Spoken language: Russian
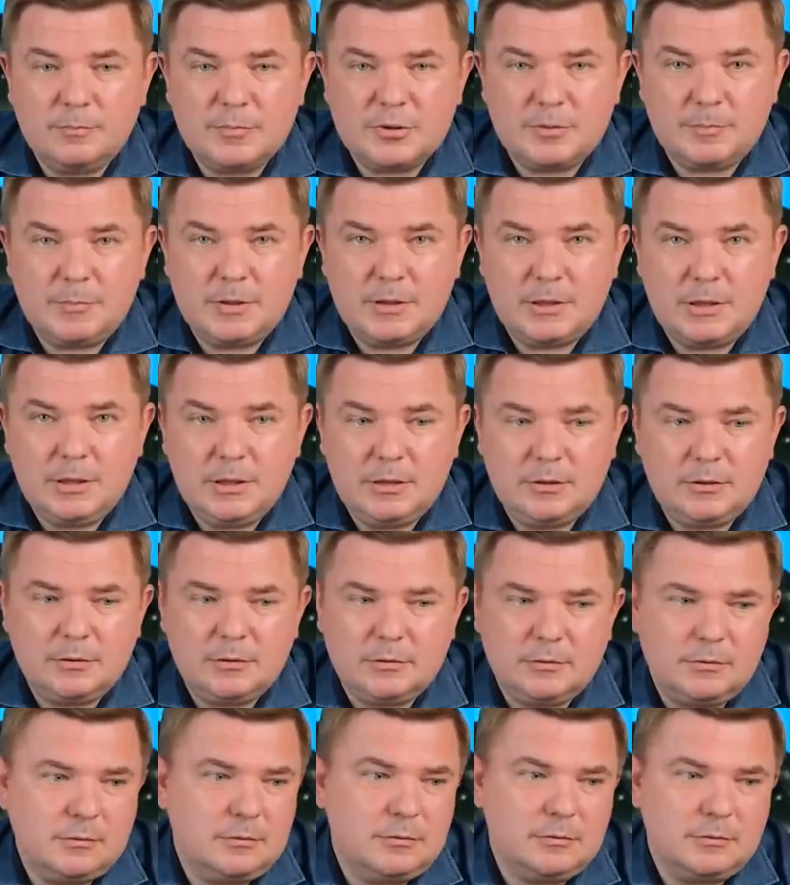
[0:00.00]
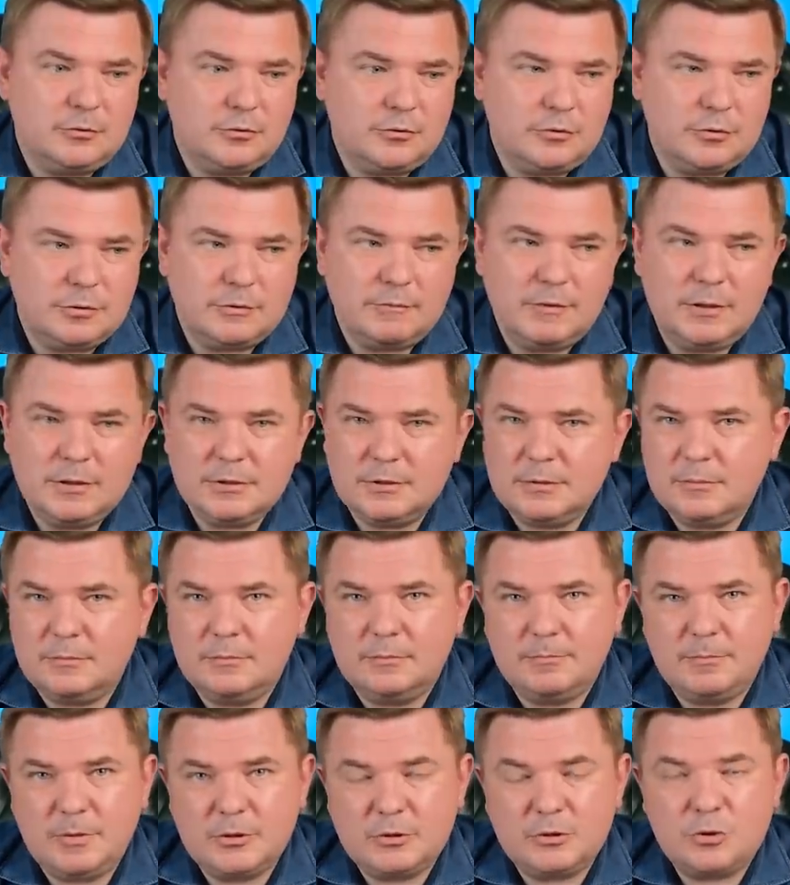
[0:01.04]
посмотреть, э, что называется,
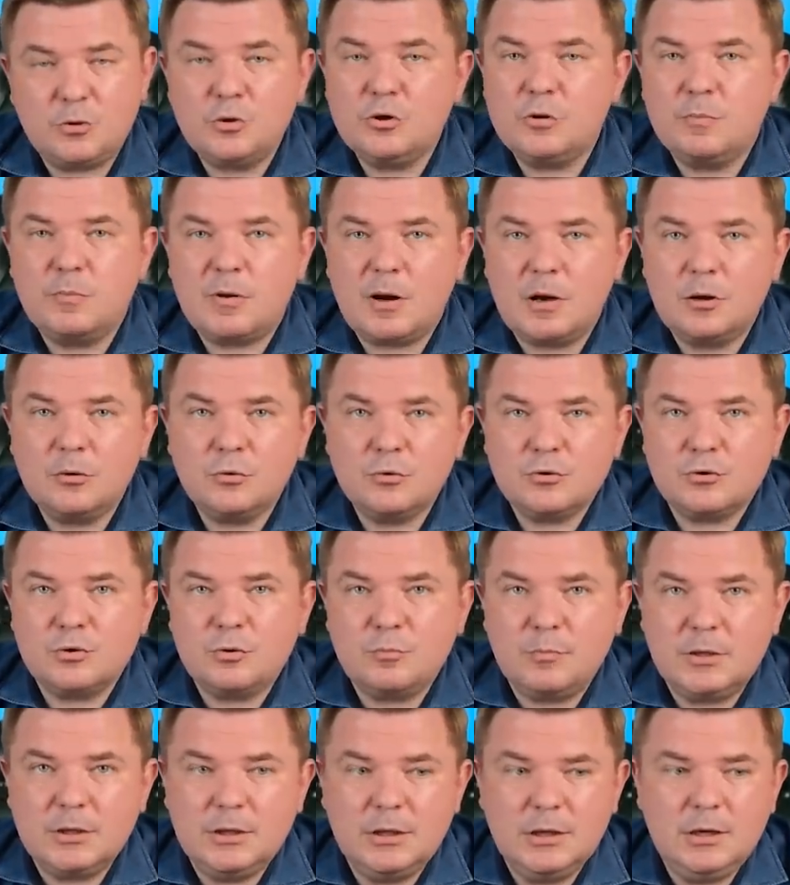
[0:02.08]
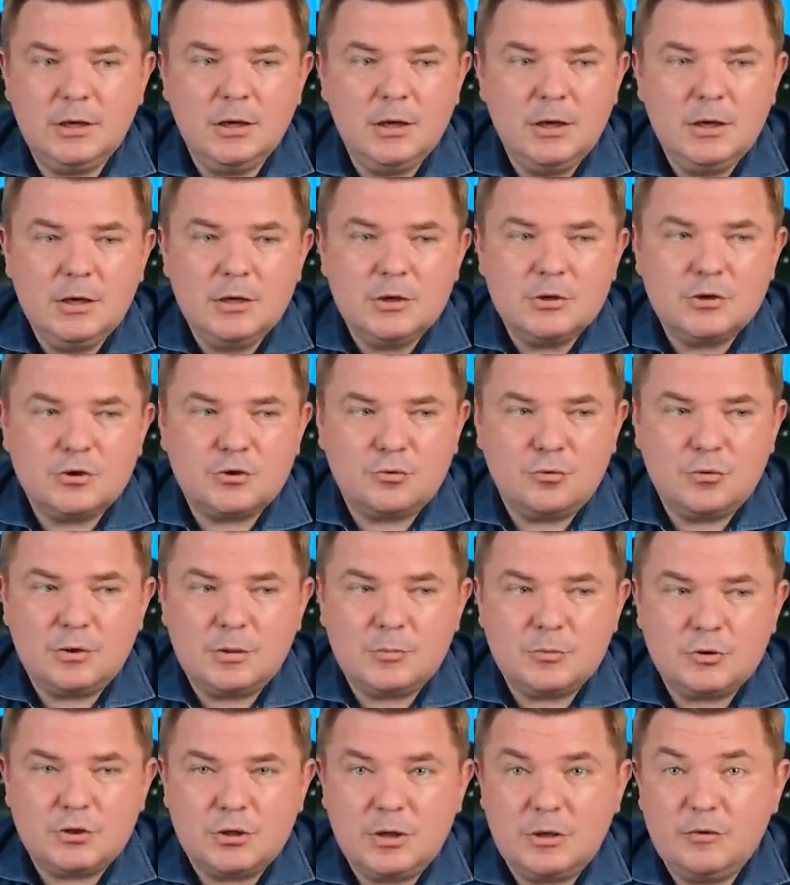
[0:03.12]
построить прогнозную модель, что
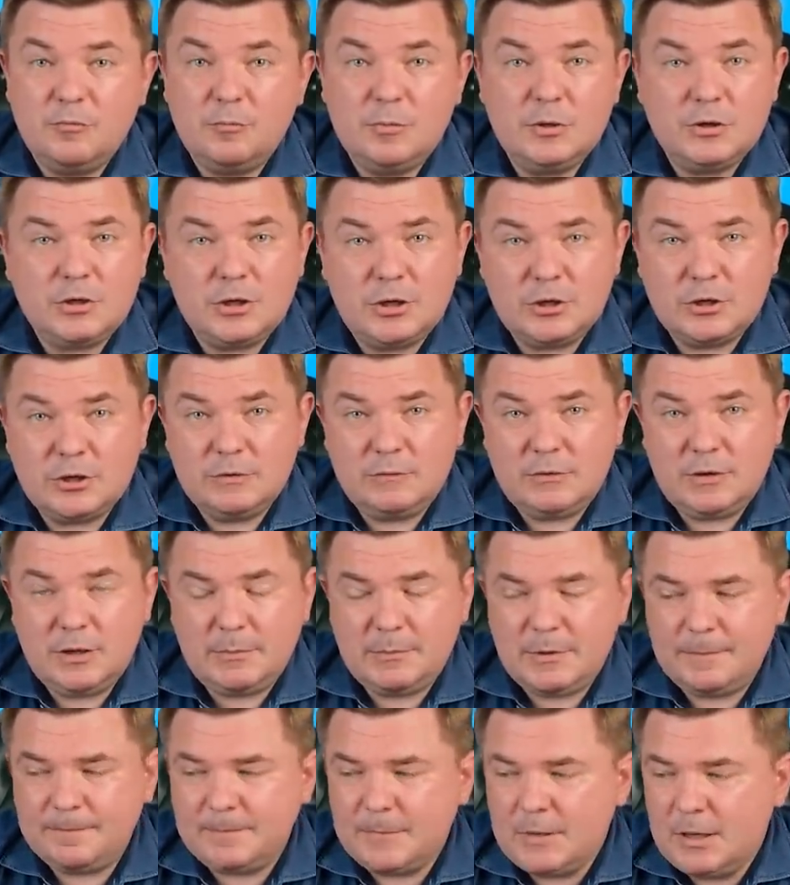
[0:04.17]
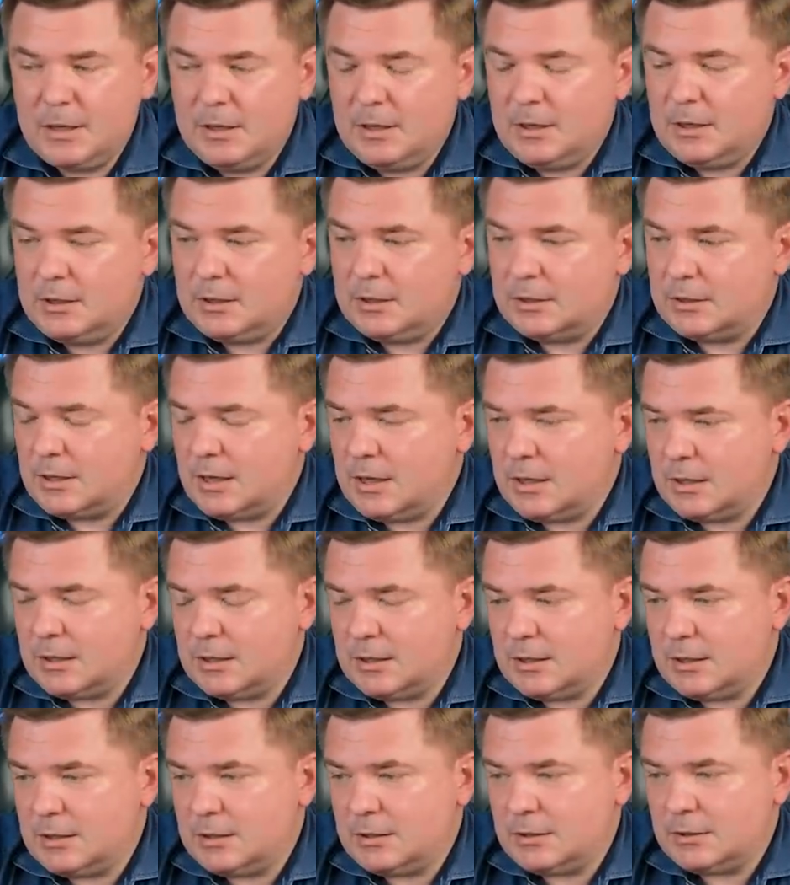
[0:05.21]
нам ждать в ближайшее время. Итак,
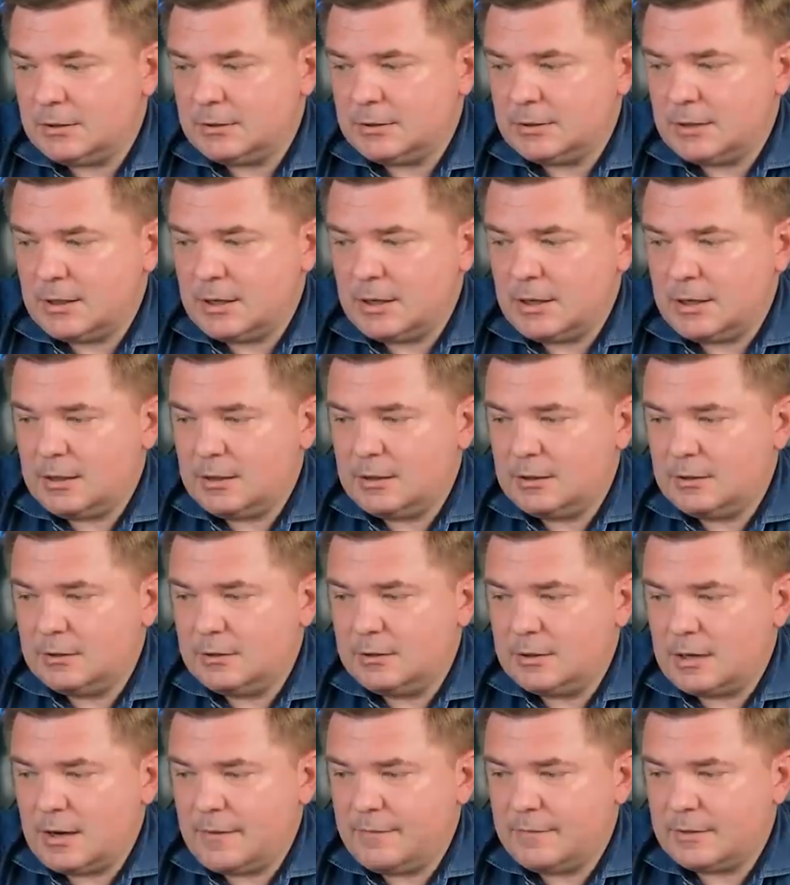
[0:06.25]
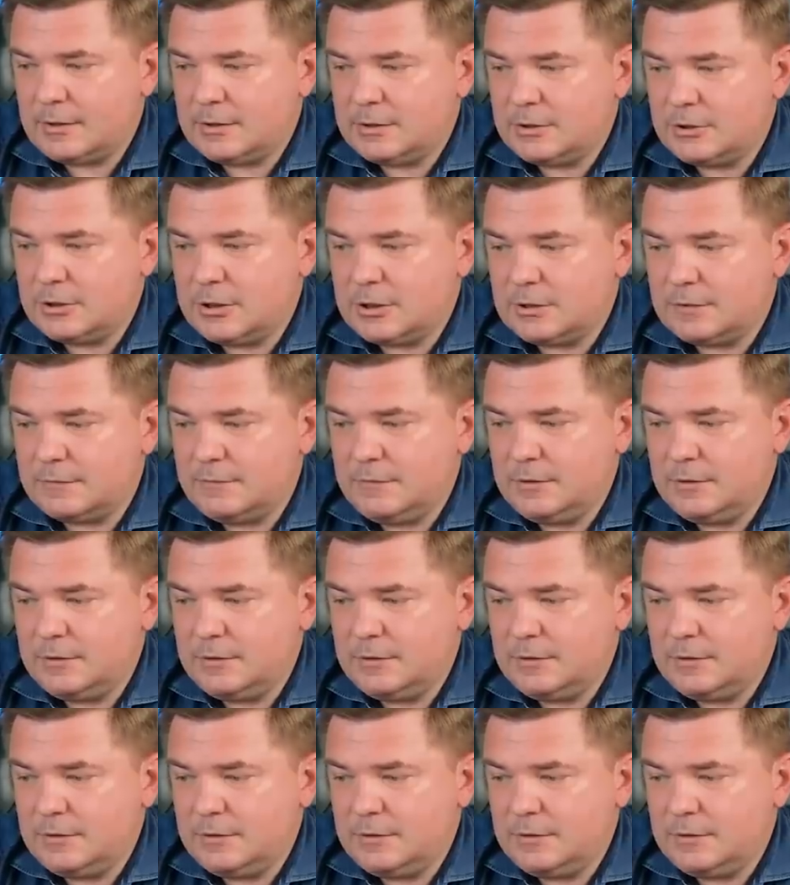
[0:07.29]
э, на графике сейчас